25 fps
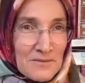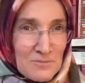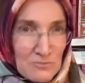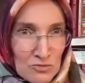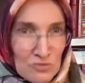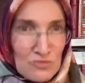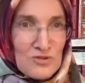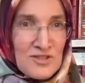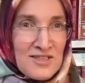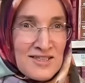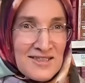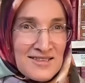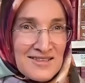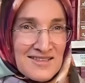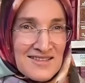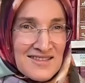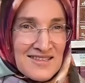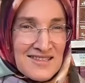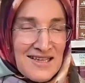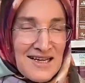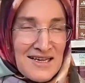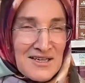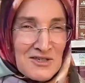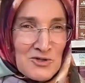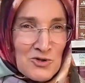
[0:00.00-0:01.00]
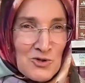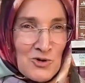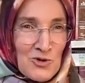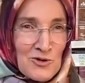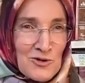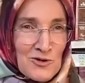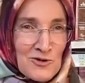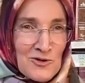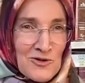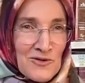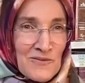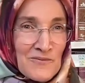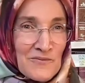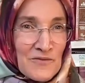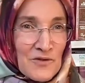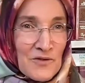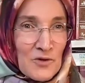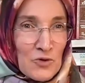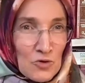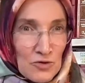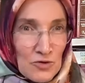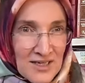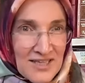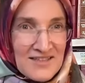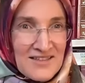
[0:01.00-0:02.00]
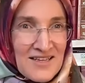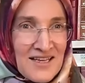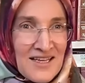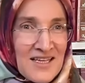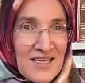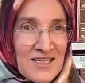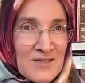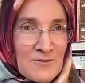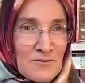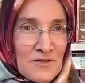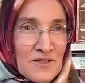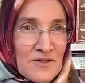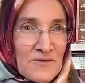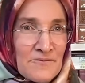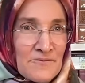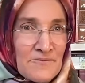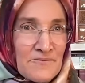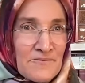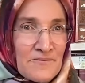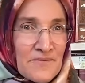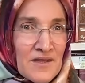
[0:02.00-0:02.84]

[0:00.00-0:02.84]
Bunu yıldızlar söylüyor. Öyle değil mi?